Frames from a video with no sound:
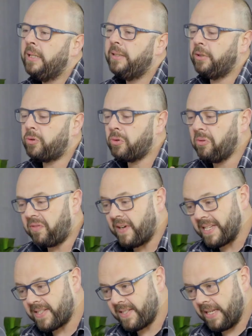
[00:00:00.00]
dentro do
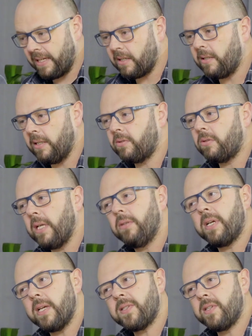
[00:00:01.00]
fazer dentro da
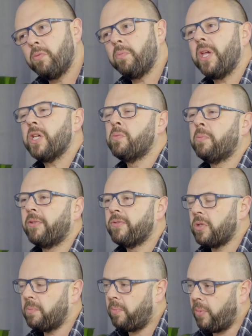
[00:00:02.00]
educação mesmo, o
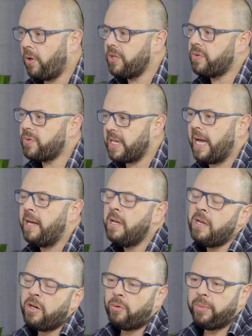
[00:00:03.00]
professor pode usar
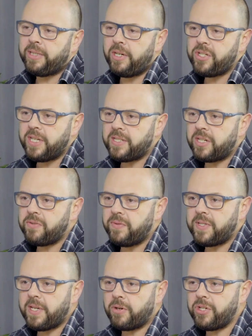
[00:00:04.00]
uma inteligência
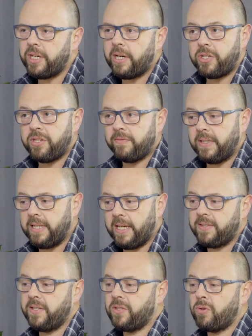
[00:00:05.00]
artificial generativa
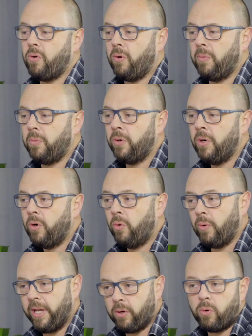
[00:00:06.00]
dessas como
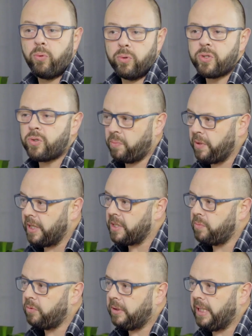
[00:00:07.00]
um recurso
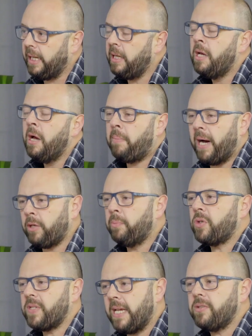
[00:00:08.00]
mesmo, né? Para o
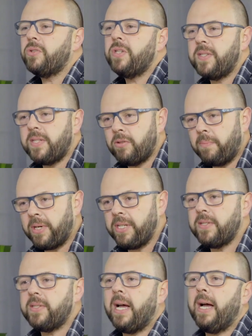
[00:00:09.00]
processo de
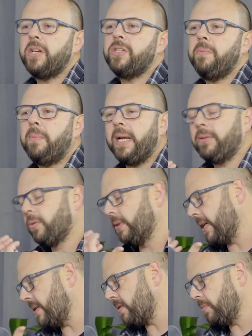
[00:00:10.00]
ensino-aprendizagem, para
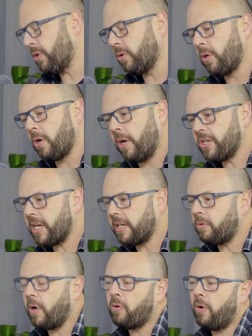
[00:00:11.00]
toda a questão metodológica
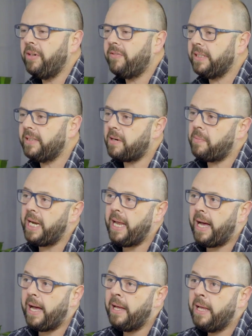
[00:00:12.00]
com a qual ele vai
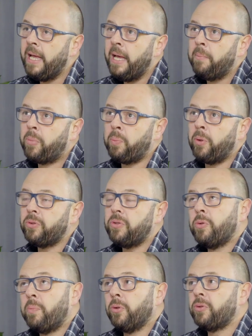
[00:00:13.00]
trabalhar. Pro ponto,
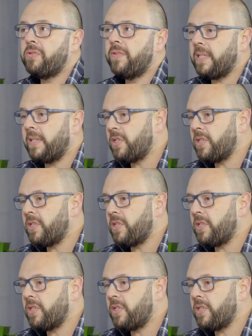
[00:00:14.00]
do ponto de vista da